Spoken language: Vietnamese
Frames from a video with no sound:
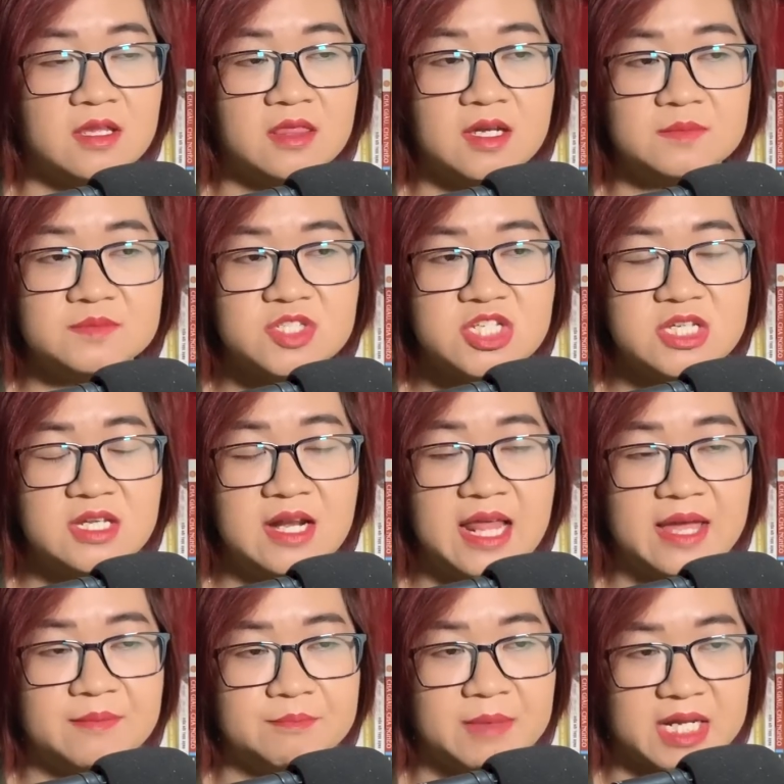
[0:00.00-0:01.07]
thậm chí
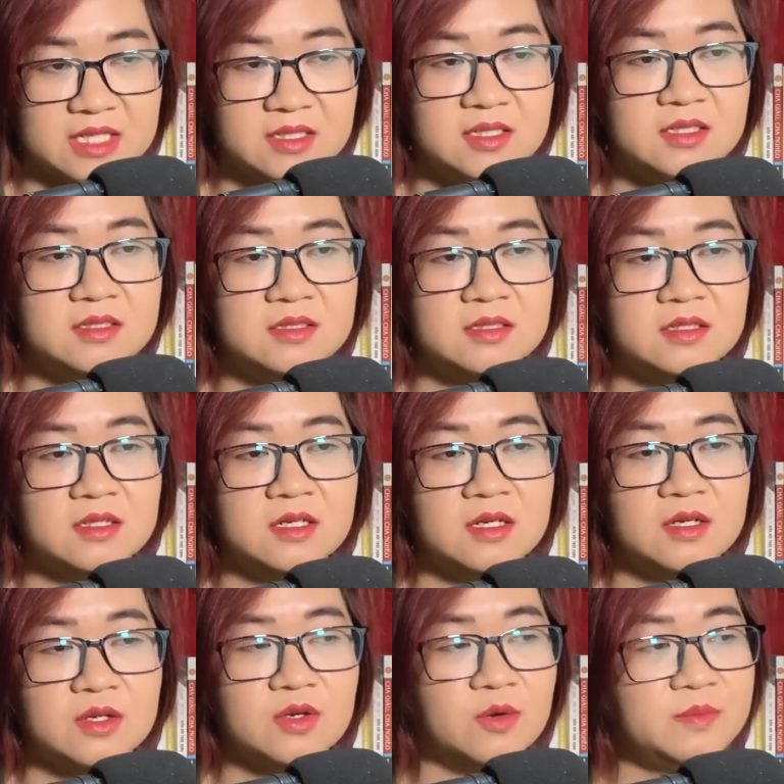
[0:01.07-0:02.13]
là bạch hư
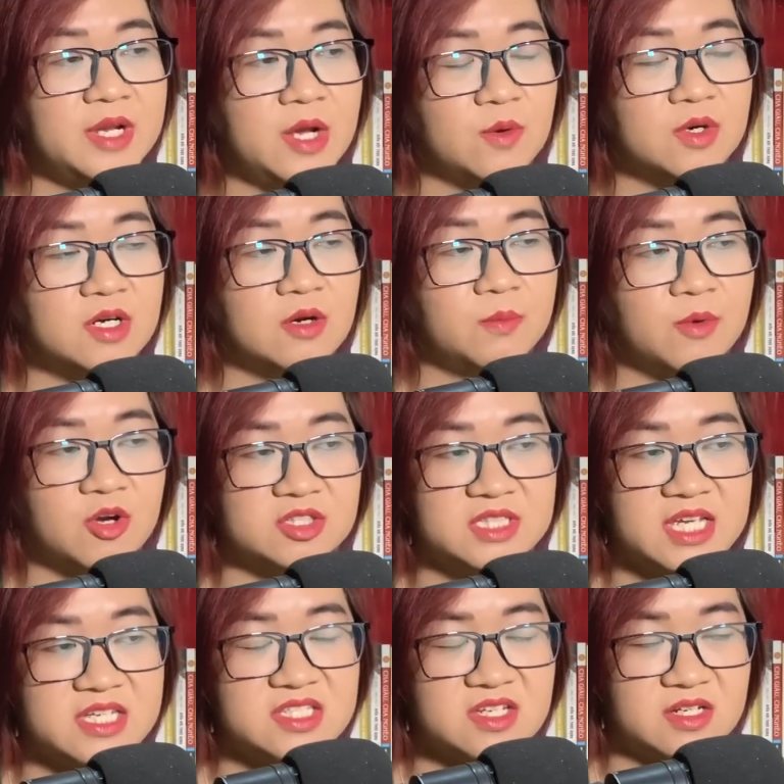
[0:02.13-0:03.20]
cũng đều không có
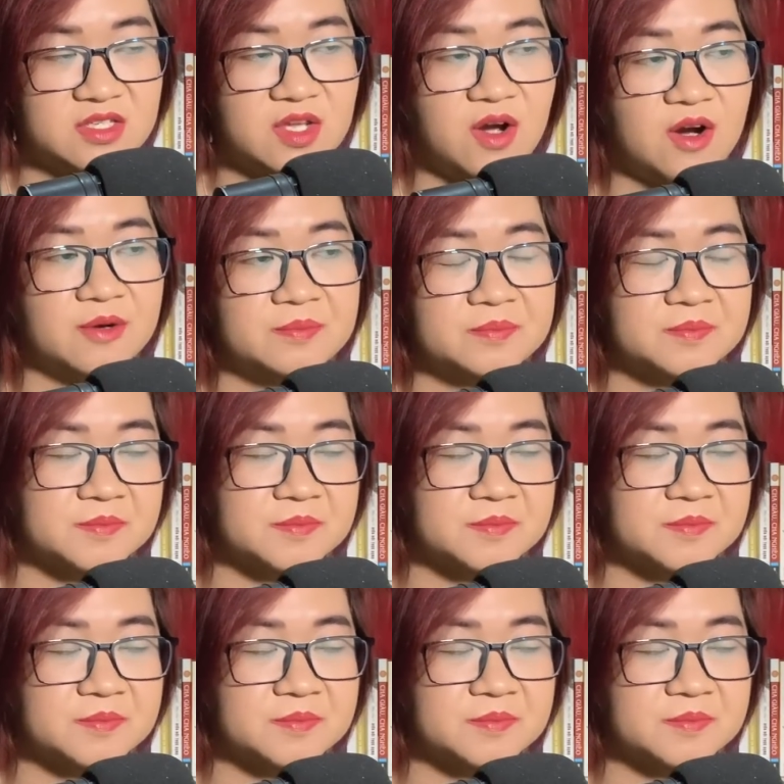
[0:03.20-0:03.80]
thế giới nhỏ.